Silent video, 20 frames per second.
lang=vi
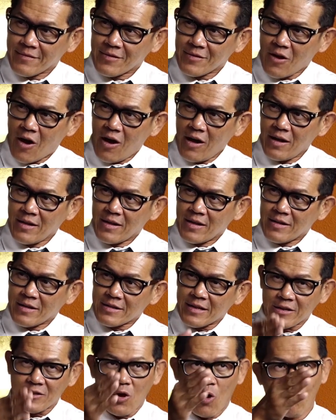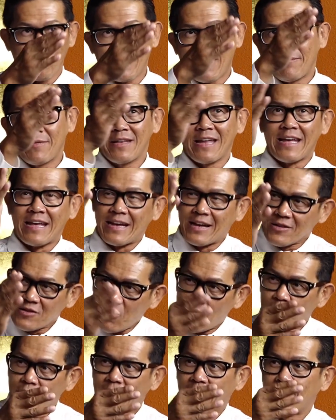Đó, thì tốn kém điện,
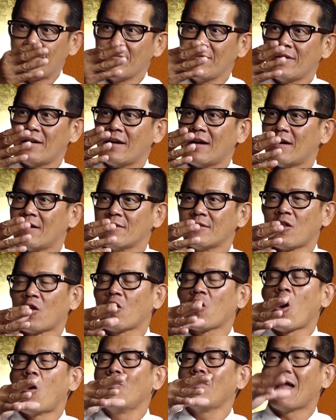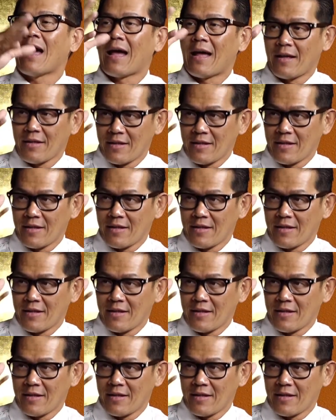tốn kém, nó gom là